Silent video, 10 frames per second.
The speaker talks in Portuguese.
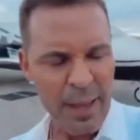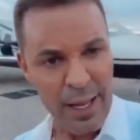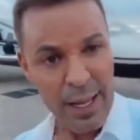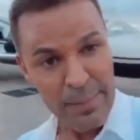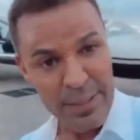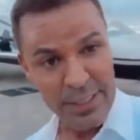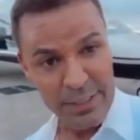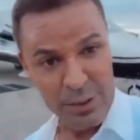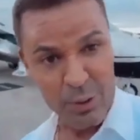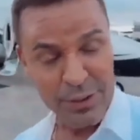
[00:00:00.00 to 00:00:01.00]
Ah, mas
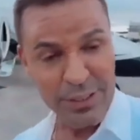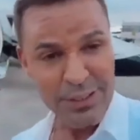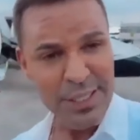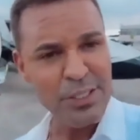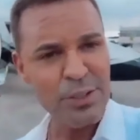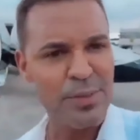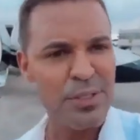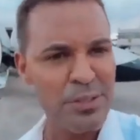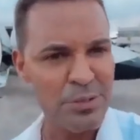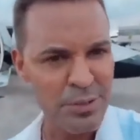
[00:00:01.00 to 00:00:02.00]
as rosas têm
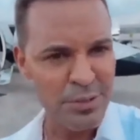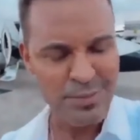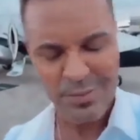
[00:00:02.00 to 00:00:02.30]
espinhos.